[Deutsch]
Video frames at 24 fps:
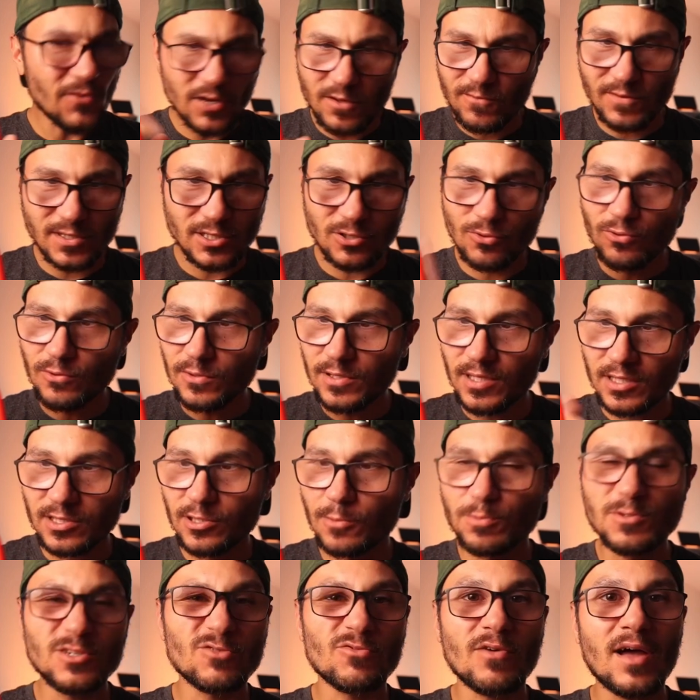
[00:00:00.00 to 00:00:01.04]
findet was cool, der
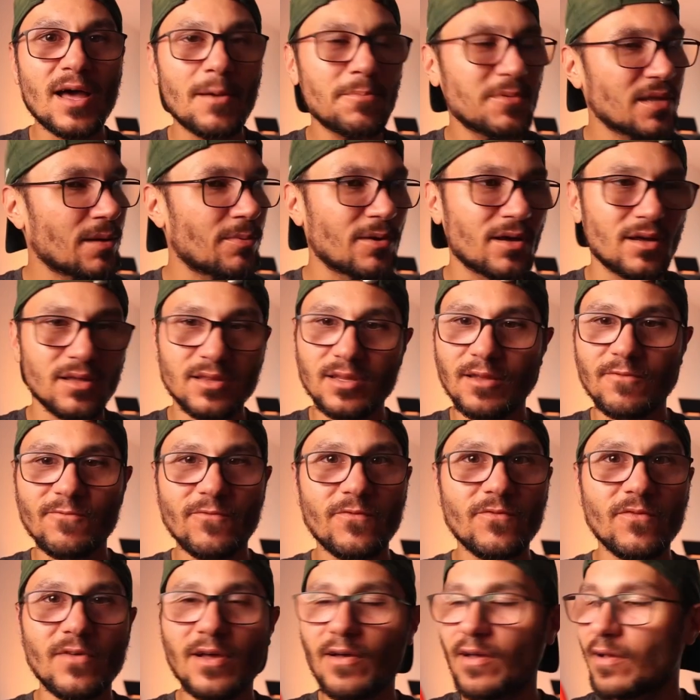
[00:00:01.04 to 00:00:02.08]
subscribt, aber dann,
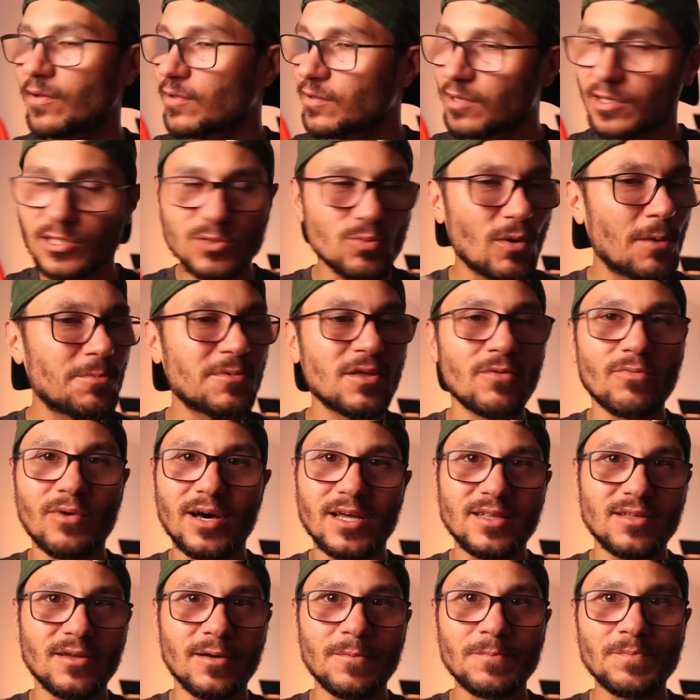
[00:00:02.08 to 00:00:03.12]
dann swiped er
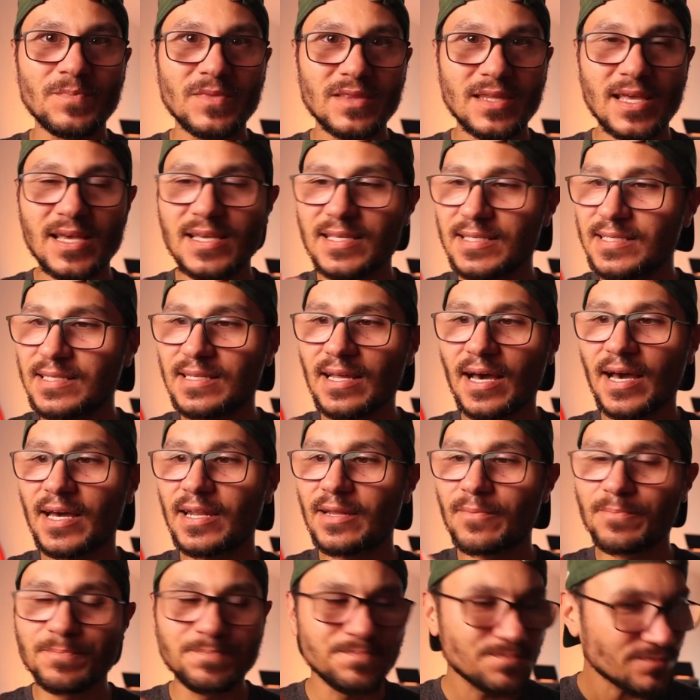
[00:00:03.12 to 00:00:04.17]
weiter. Der ist in
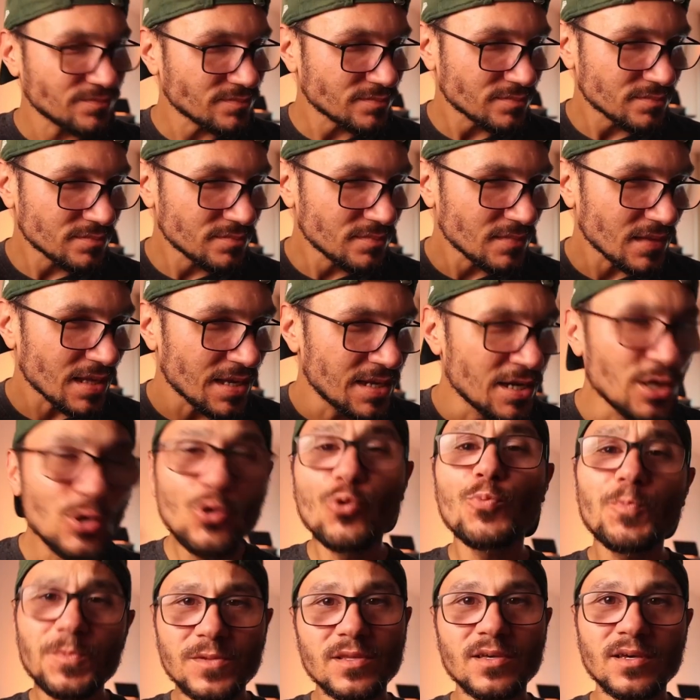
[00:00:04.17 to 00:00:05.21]
einem ein
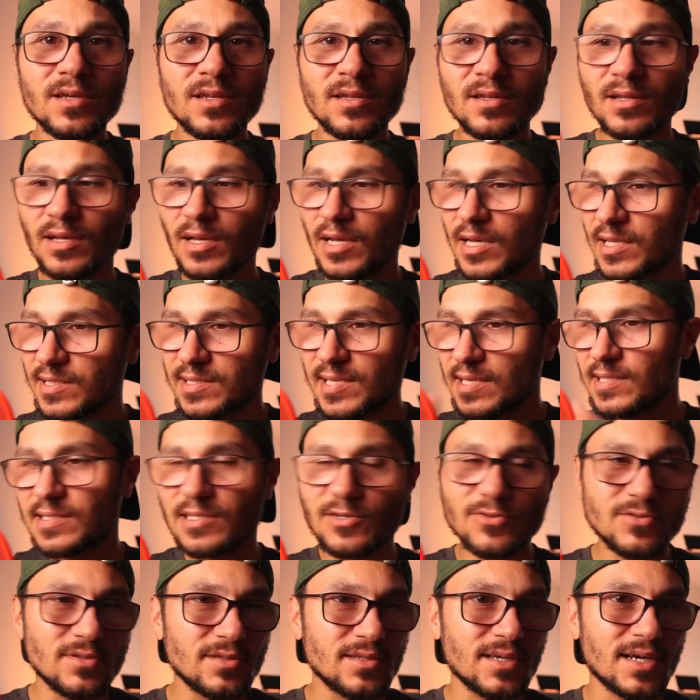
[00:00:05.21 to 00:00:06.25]
Loop drin. 10
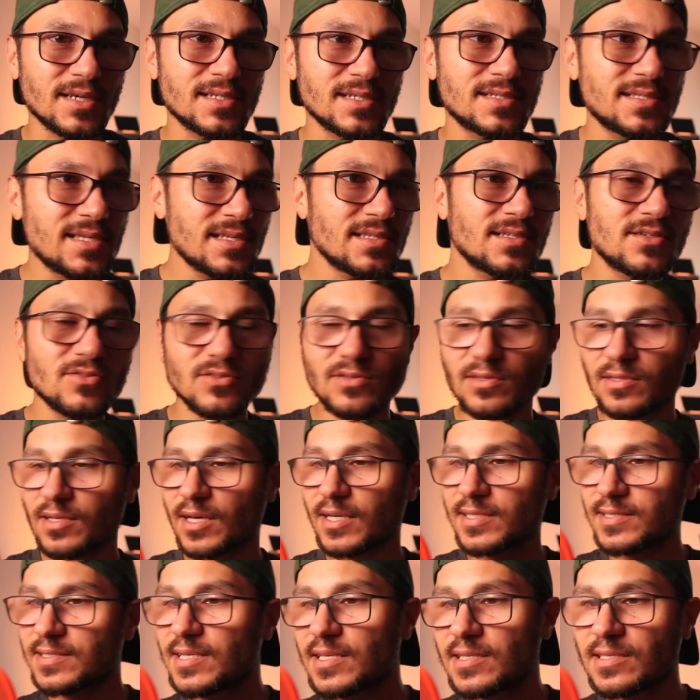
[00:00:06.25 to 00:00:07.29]
Sekunden das, 10 Sekunden
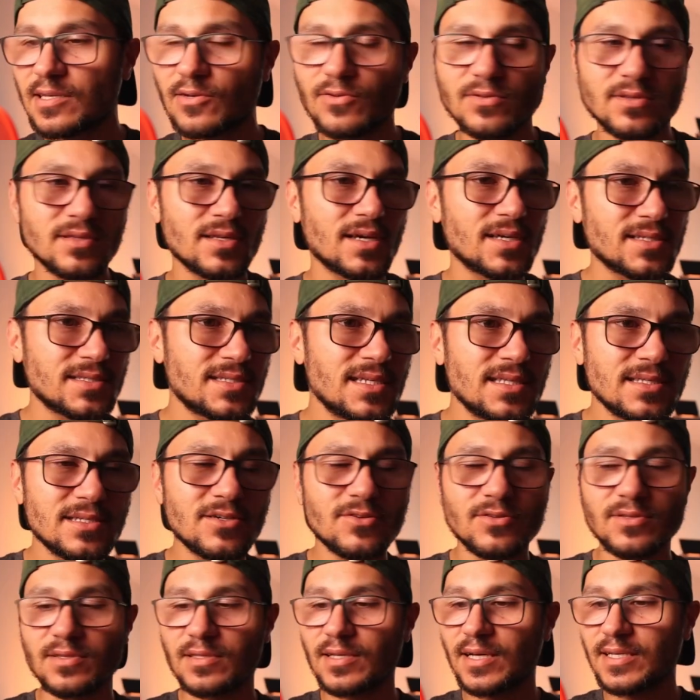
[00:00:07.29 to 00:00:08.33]
das, 10 Sekunden das, 10
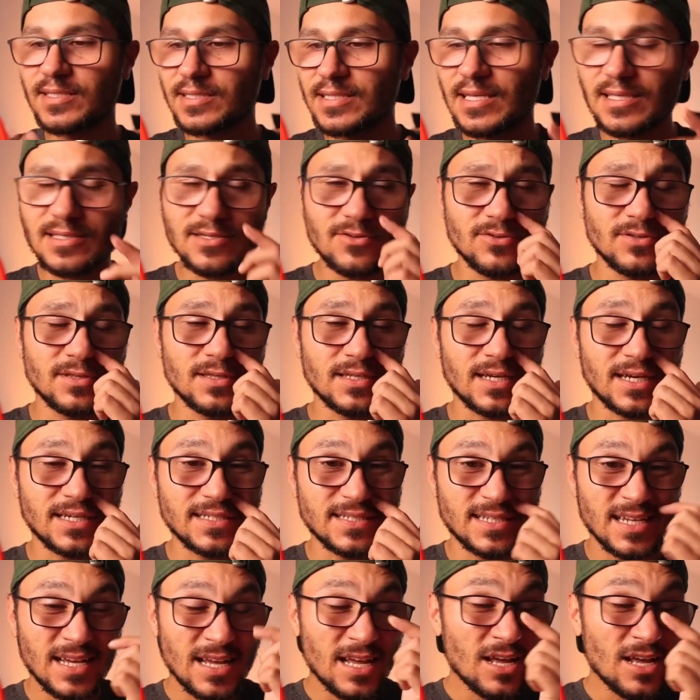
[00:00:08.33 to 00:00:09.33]
Sekunden das, 10 Sekunden das.